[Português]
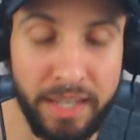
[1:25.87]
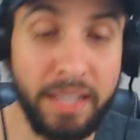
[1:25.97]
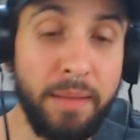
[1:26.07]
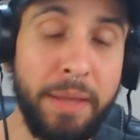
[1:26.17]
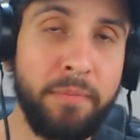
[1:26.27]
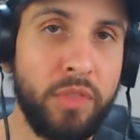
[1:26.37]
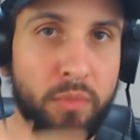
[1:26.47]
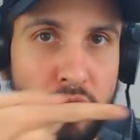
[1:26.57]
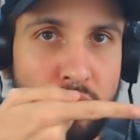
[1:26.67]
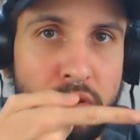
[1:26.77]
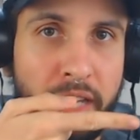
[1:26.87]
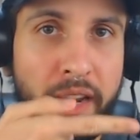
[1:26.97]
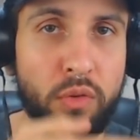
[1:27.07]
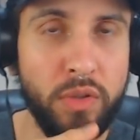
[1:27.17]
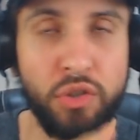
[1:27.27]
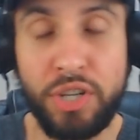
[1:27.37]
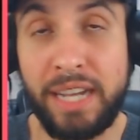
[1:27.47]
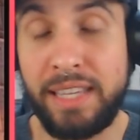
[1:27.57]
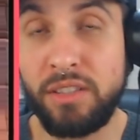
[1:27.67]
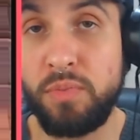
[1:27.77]
E também, meu segundo canal, quando eu
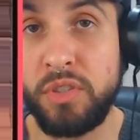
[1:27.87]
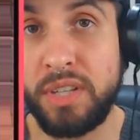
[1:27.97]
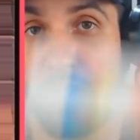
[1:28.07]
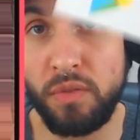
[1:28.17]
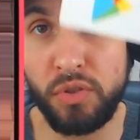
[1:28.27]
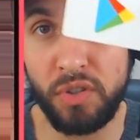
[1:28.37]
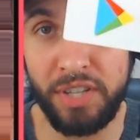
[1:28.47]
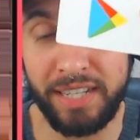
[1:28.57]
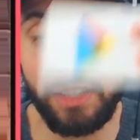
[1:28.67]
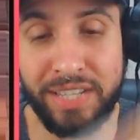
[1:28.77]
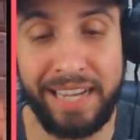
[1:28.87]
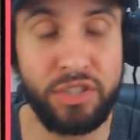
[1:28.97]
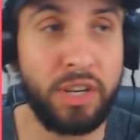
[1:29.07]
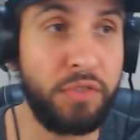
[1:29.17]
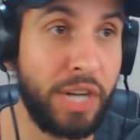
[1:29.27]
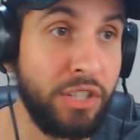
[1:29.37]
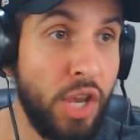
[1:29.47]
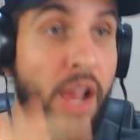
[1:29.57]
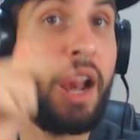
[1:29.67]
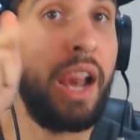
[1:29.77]
chegar a 500 mil inscritos, eu vou sortear 500 reais de gift card
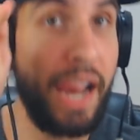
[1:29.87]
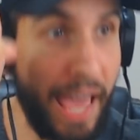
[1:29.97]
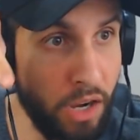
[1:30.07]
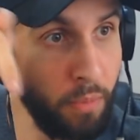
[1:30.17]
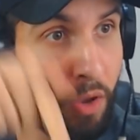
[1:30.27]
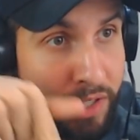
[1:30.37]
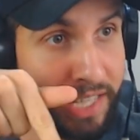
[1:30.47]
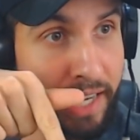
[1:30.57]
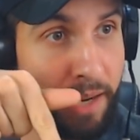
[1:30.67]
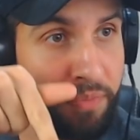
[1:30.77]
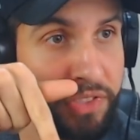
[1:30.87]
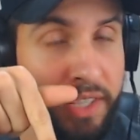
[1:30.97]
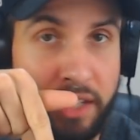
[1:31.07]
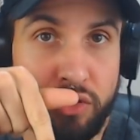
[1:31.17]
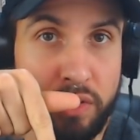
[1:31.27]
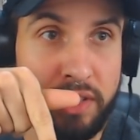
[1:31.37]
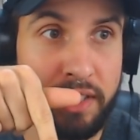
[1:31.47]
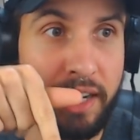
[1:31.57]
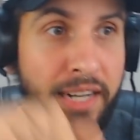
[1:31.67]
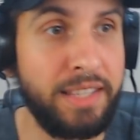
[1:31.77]
lá no meu Instagram, que é
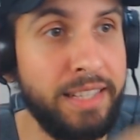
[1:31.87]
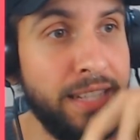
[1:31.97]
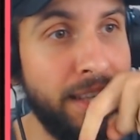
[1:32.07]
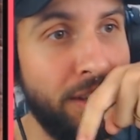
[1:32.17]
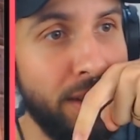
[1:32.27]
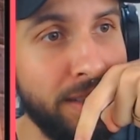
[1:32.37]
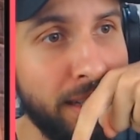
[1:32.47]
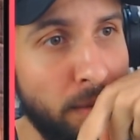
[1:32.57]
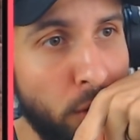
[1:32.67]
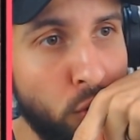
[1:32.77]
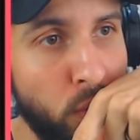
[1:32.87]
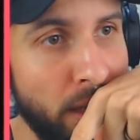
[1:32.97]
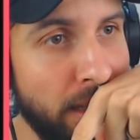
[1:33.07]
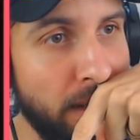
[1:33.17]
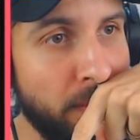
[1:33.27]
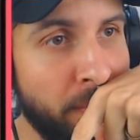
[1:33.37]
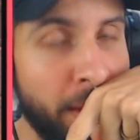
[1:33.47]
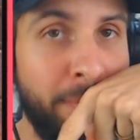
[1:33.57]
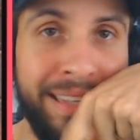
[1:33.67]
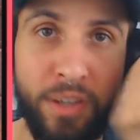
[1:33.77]
StuxUnderline67. Esse daqui é meu Twitter,
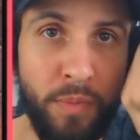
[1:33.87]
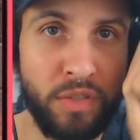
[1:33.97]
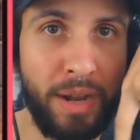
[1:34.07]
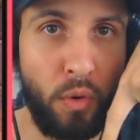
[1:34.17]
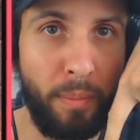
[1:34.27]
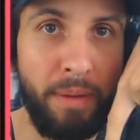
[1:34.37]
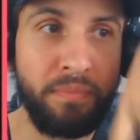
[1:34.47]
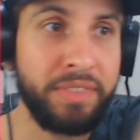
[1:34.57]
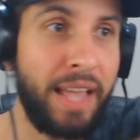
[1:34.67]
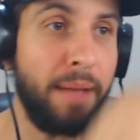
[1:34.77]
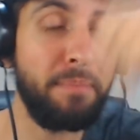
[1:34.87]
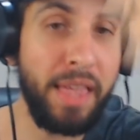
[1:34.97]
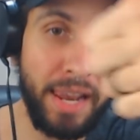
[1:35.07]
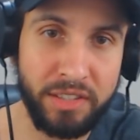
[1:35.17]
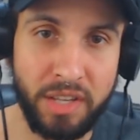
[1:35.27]
mas é o mesmo arroba, tá? Beleza.